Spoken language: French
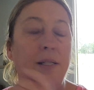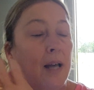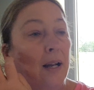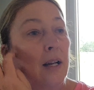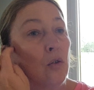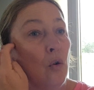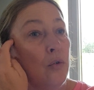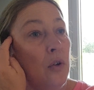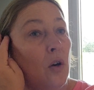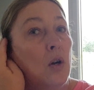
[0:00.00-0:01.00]
c'est à
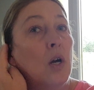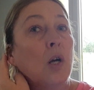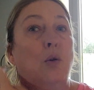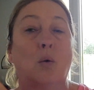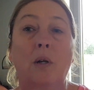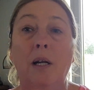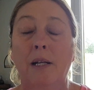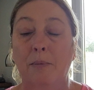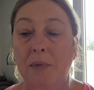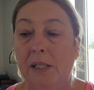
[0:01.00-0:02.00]
14h donc là
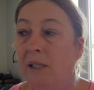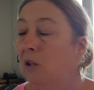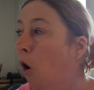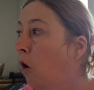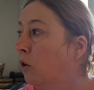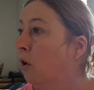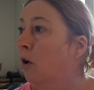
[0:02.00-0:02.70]
il est midi 30